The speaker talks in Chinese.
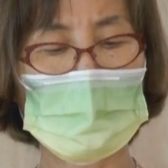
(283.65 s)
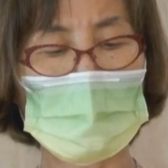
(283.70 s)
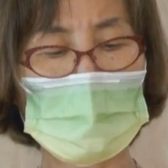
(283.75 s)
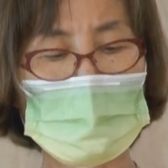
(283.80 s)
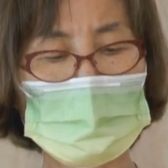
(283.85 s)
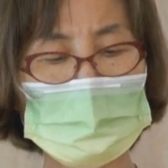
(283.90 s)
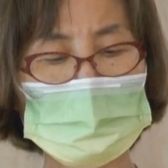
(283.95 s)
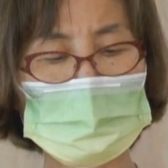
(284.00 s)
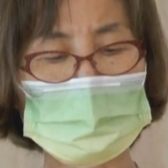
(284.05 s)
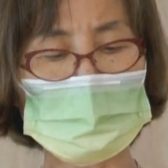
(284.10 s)

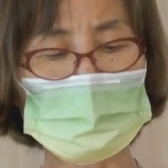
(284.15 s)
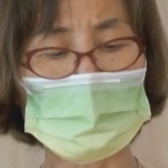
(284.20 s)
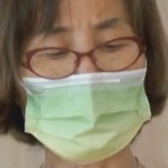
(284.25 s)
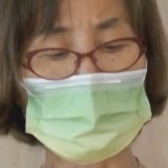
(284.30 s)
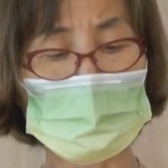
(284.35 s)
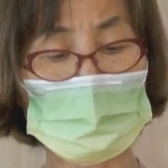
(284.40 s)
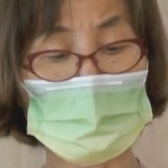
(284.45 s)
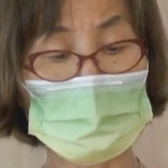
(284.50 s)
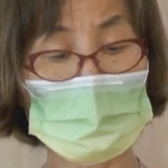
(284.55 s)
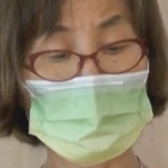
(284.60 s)
埃及
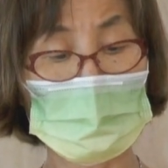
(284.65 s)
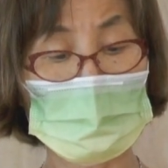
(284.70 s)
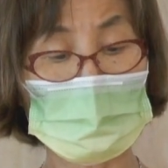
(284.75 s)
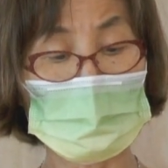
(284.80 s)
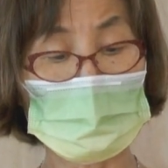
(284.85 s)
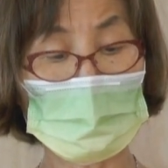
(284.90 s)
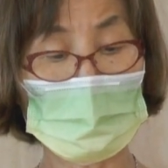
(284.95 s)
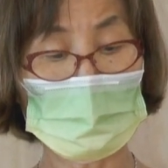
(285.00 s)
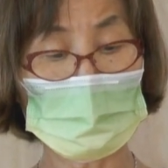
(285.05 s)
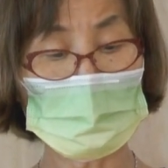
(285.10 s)
人。
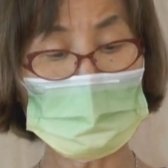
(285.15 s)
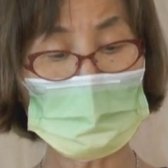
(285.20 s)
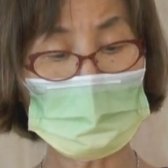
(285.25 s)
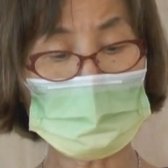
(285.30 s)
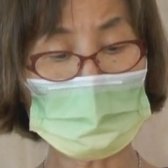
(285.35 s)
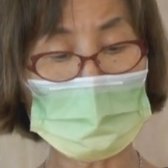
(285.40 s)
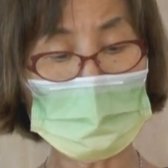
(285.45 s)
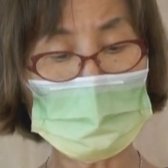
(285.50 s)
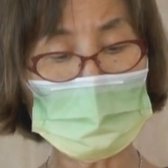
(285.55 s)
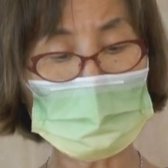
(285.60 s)
从
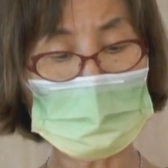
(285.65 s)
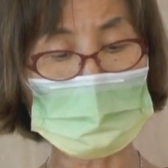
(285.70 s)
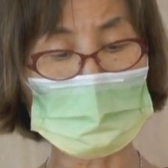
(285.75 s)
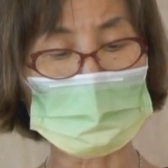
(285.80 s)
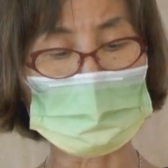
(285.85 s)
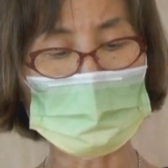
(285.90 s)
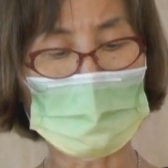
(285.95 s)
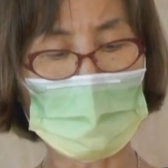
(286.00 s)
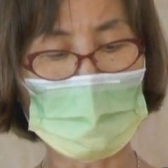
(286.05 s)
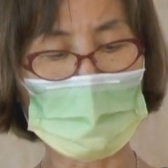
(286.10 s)
水
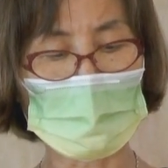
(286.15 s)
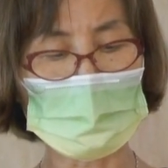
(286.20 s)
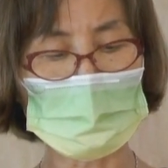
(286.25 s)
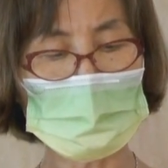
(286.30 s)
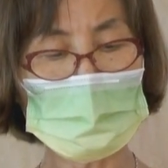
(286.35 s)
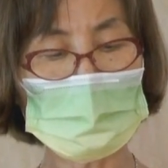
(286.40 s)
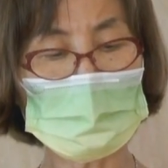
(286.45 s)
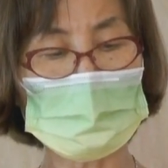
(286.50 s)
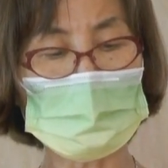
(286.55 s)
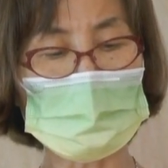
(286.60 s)
里逃
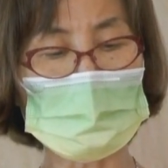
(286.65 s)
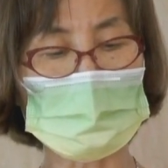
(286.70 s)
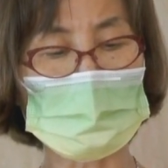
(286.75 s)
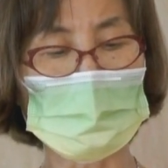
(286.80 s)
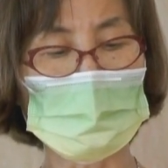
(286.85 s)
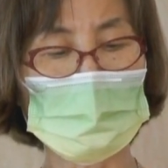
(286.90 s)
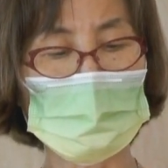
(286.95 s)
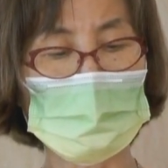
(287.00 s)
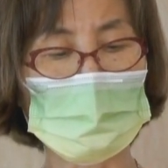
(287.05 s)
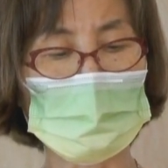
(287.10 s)
命的时
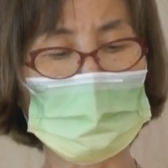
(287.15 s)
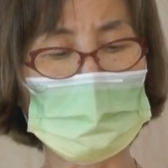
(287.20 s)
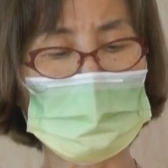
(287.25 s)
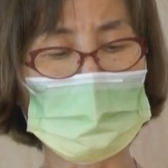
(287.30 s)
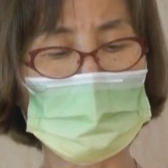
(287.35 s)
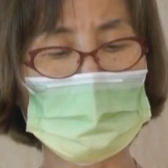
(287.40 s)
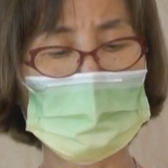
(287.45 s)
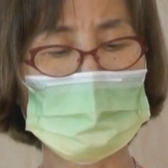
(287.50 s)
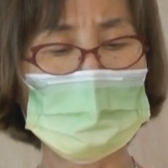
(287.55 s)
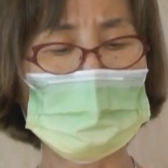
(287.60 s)
候，
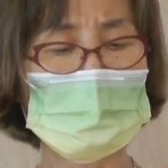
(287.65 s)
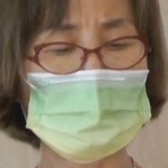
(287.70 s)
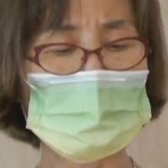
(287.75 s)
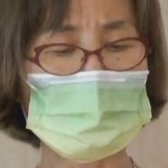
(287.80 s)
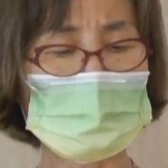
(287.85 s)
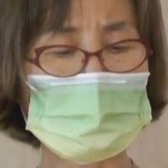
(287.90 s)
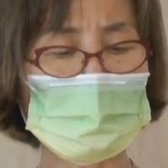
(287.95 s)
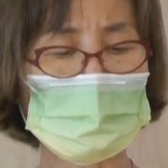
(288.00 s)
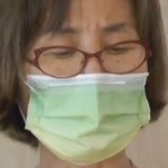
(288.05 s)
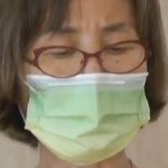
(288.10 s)

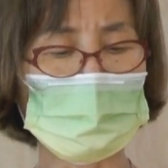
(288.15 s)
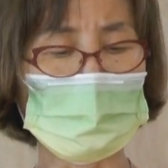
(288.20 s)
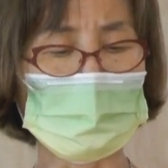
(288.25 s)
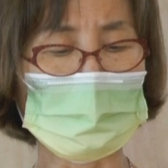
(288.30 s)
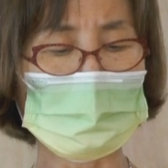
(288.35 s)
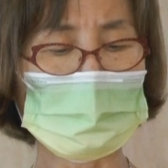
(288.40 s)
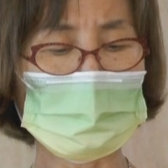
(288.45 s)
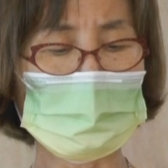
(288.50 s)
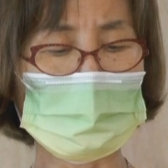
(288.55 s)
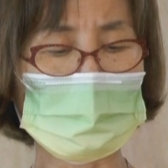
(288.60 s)
上主
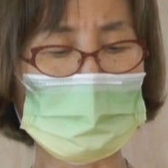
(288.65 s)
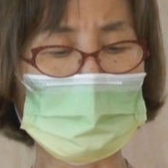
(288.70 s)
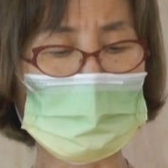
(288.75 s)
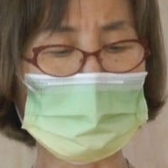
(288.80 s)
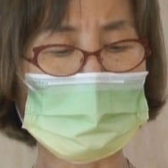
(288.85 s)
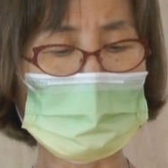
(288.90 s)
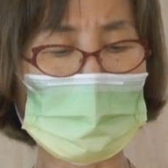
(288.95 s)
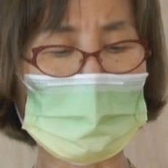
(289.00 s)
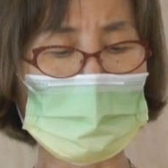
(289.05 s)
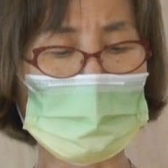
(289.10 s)
把他们
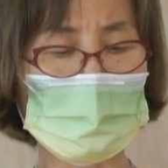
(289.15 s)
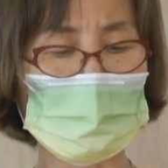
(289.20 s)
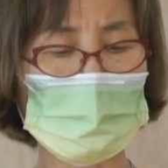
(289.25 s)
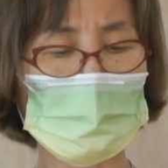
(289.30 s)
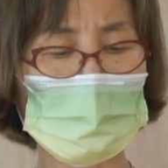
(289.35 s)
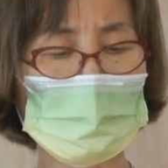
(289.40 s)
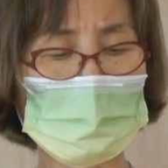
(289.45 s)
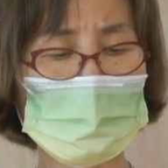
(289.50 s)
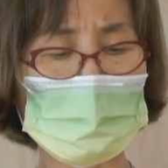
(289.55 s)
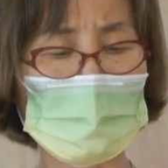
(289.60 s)
赶
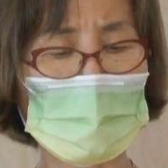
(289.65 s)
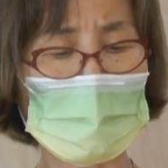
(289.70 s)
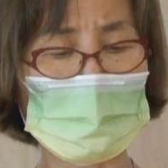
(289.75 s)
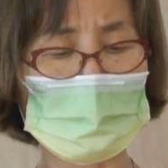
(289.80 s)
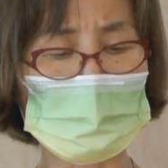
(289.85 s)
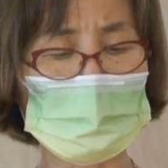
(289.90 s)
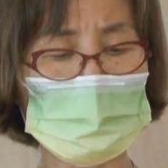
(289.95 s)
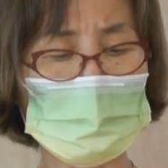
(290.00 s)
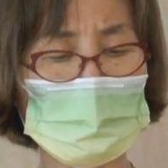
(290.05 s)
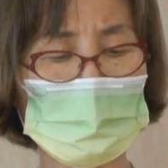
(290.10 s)
回
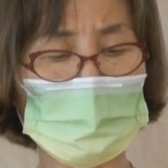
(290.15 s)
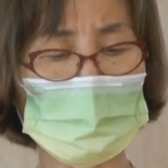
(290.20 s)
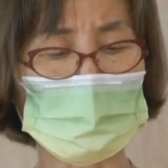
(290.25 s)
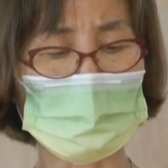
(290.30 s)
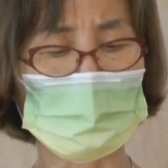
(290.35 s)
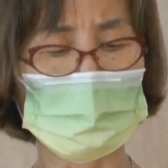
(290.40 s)
海中。